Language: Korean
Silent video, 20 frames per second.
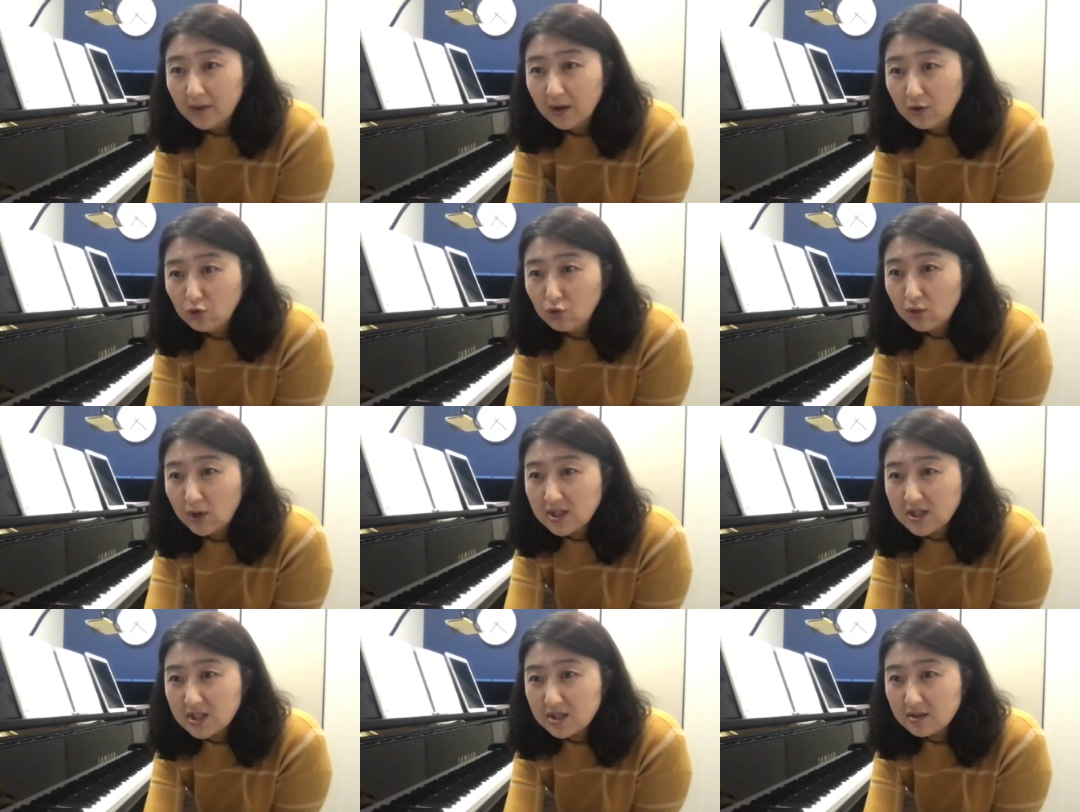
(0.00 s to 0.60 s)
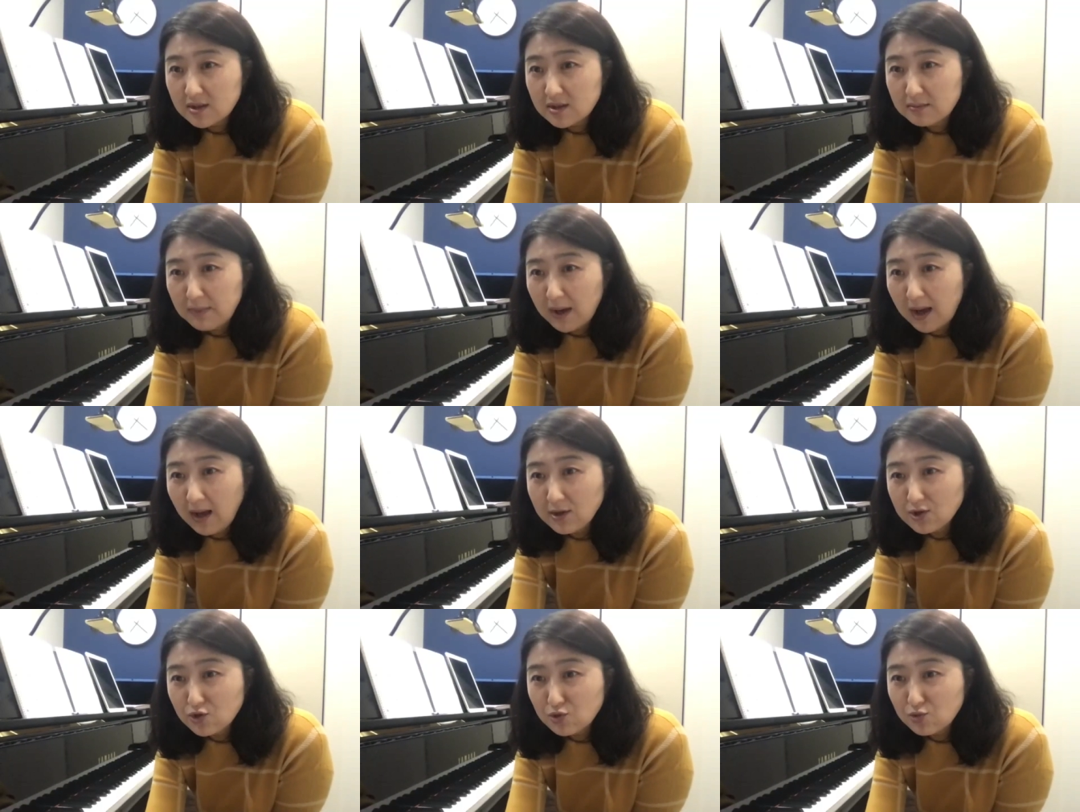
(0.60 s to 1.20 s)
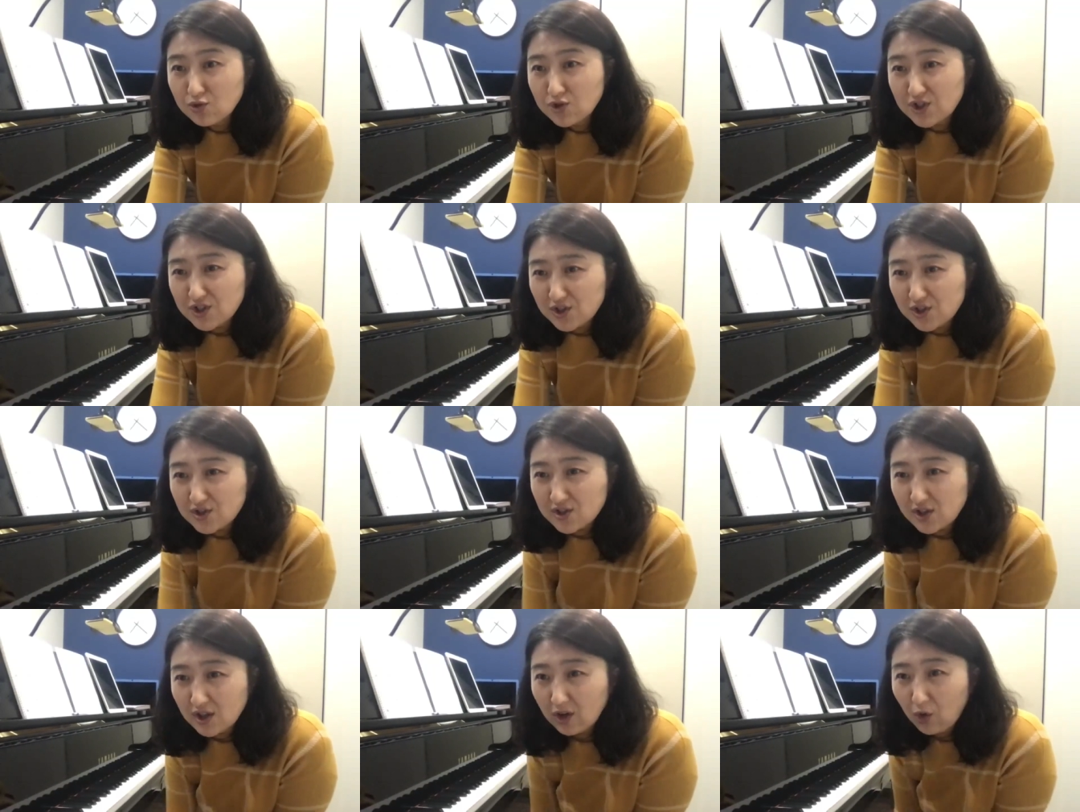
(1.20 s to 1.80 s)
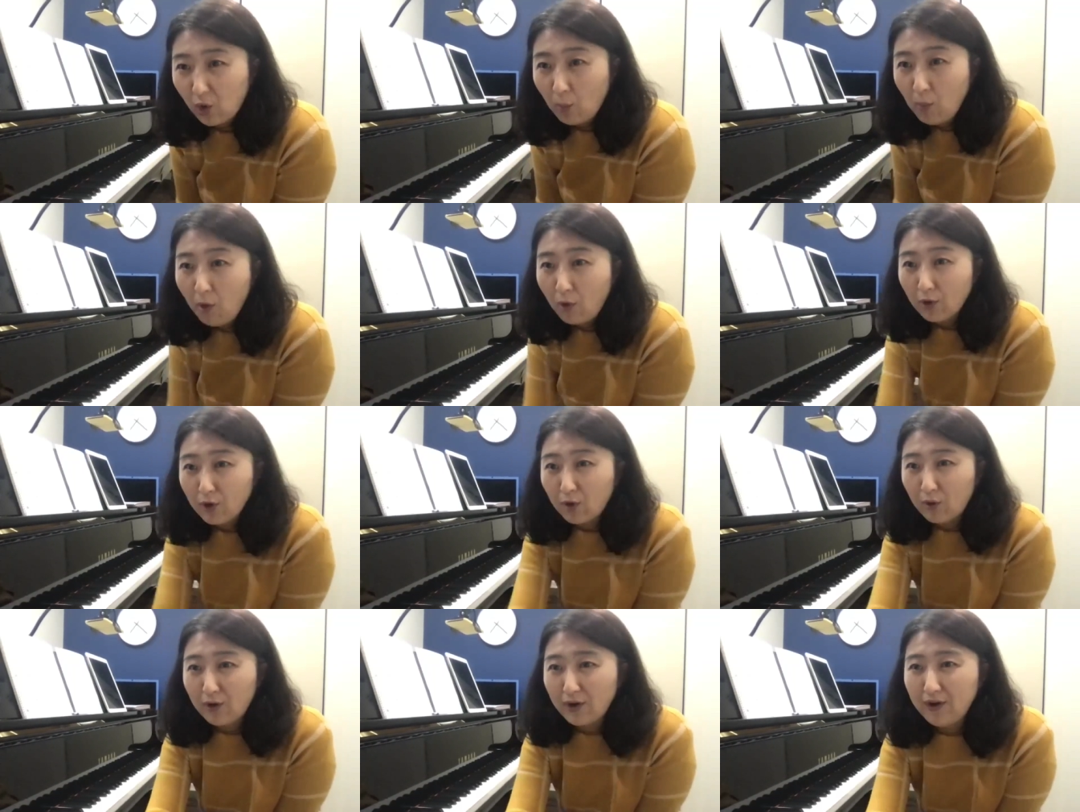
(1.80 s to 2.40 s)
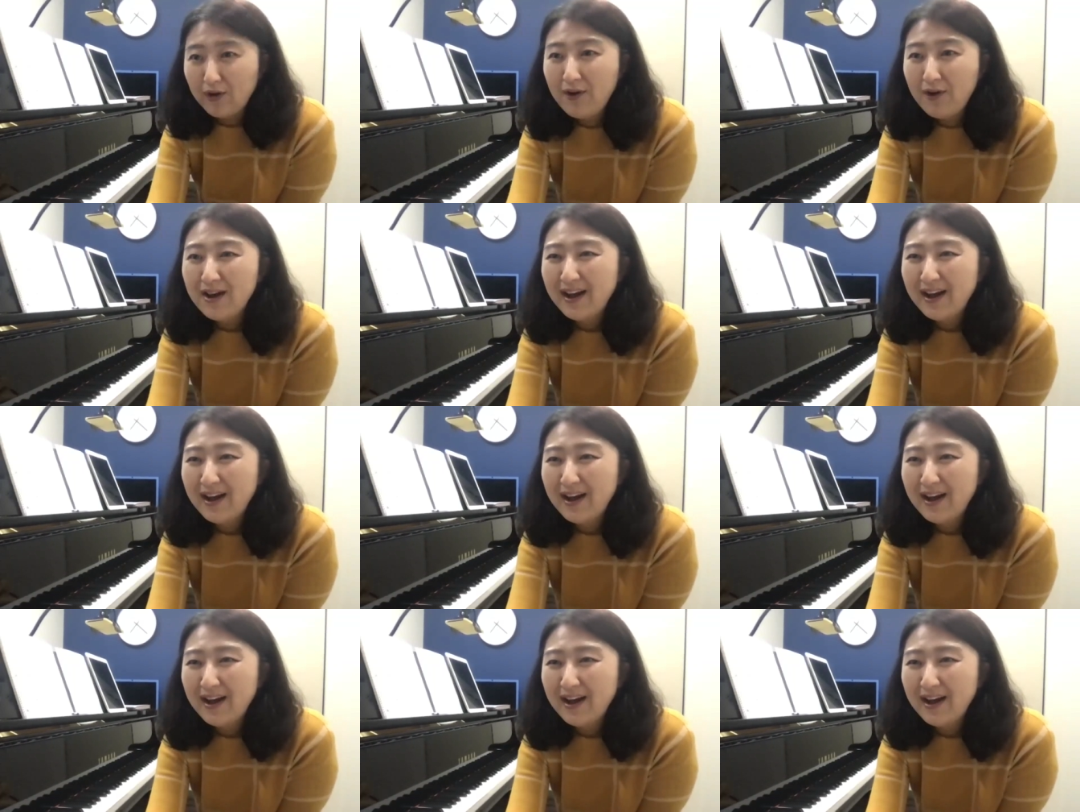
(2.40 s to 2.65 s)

누가 지금 금방 한숨을 쉬셨어요? 이게 너무 어려워요?